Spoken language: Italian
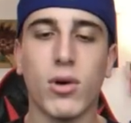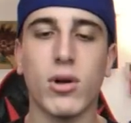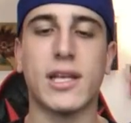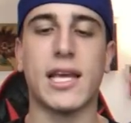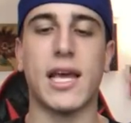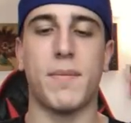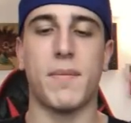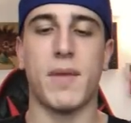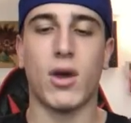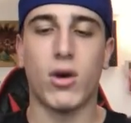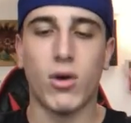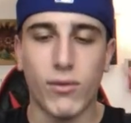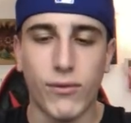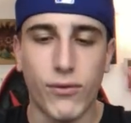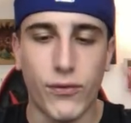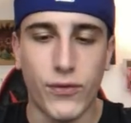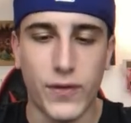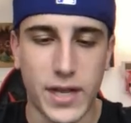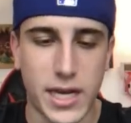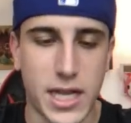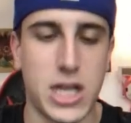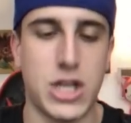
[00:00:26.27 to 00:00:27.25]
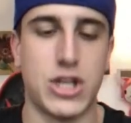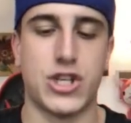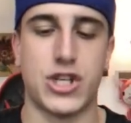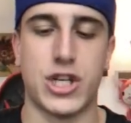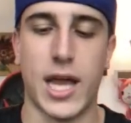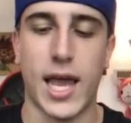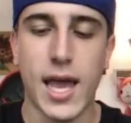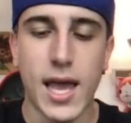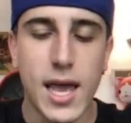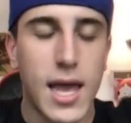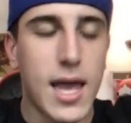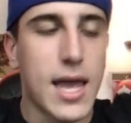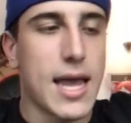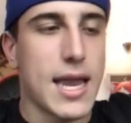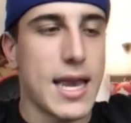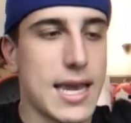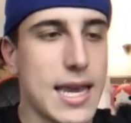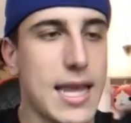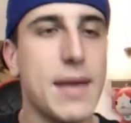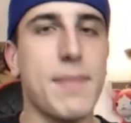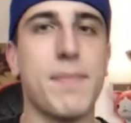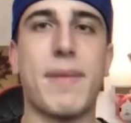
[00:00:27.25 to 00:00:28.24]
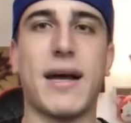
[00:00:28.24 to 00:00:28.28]
Ball che mi conferisce
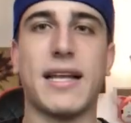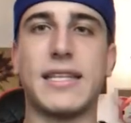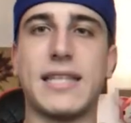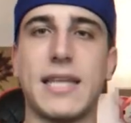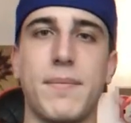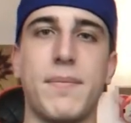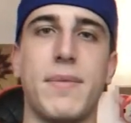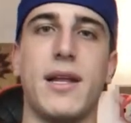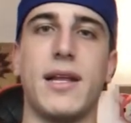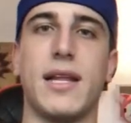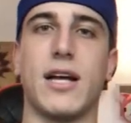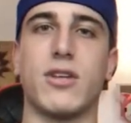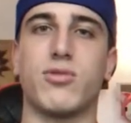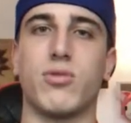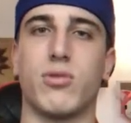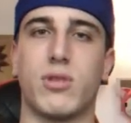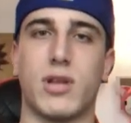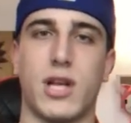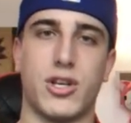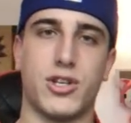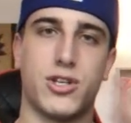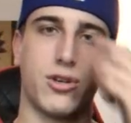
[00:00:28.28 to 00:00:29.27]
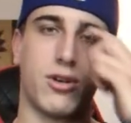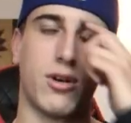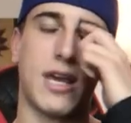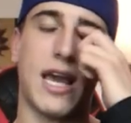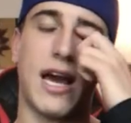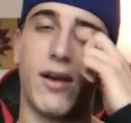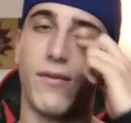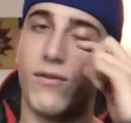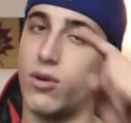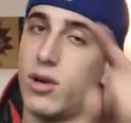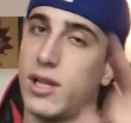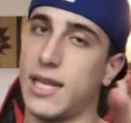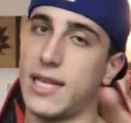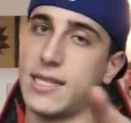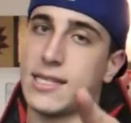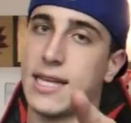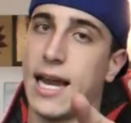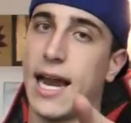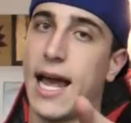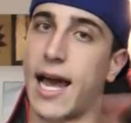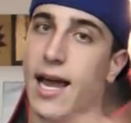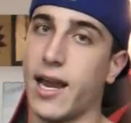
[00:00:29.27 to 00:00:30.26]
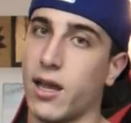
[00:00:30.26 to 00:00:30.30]
l'imbattibilità su Clash Royale. Volete
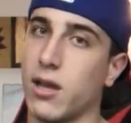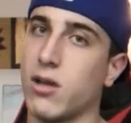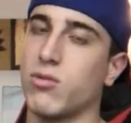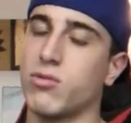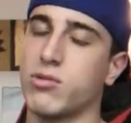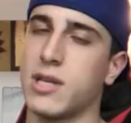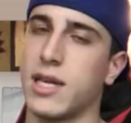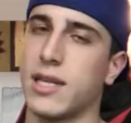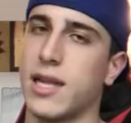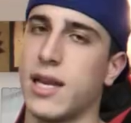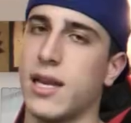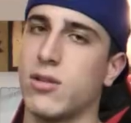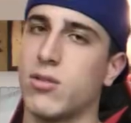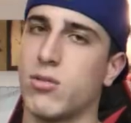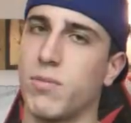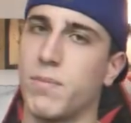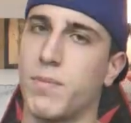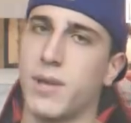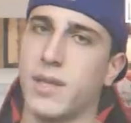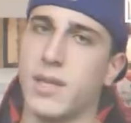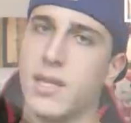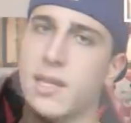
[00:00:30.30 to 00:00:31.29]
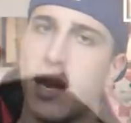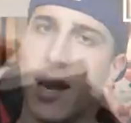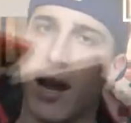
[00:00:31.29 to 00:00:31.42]
scalare? Usate le truppe di